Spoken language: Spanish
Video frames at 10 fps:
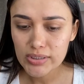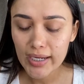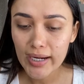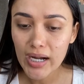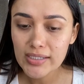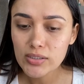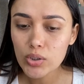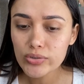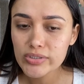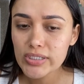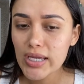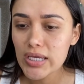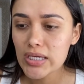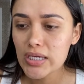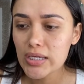eran las 11
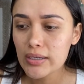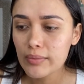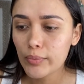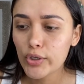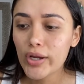y bueno,